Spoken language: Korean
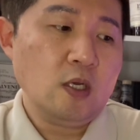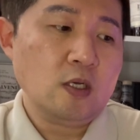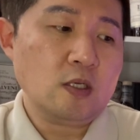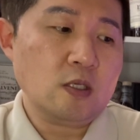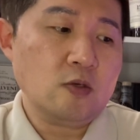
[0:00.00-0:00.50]

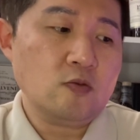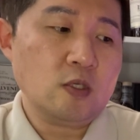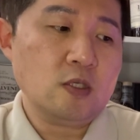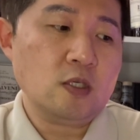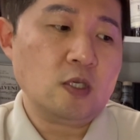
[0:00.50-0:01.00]
근데
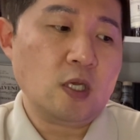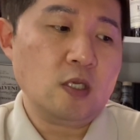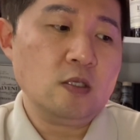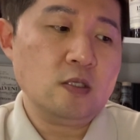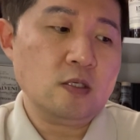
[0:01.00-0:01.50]
우리는
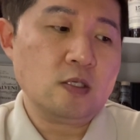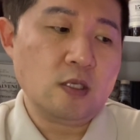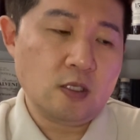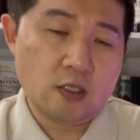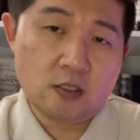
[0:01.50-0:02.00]
핸드
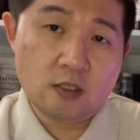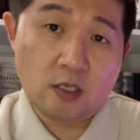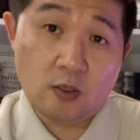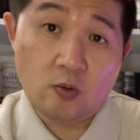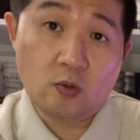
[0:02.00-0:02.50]
셀렉티드를
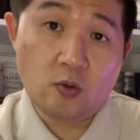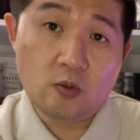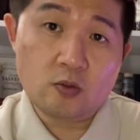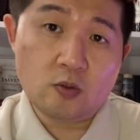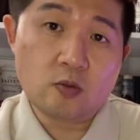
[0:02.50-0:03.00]

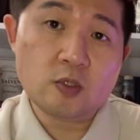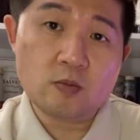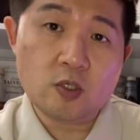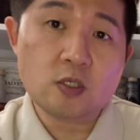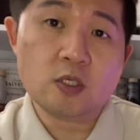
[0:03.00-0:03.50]
했고 조금
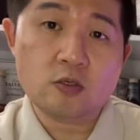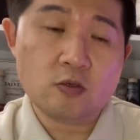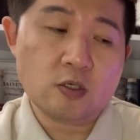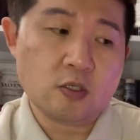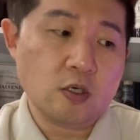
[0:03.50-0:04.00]
심혈을
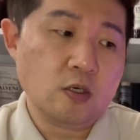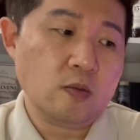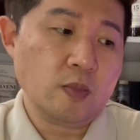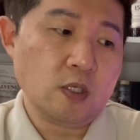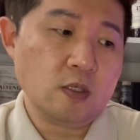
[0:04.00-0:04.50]

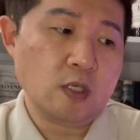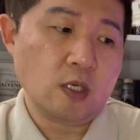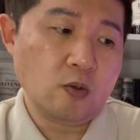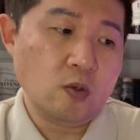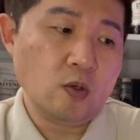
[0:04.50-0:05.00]
기울여서 픽을
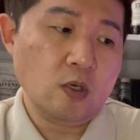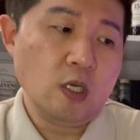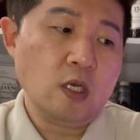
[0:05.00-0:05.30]
했고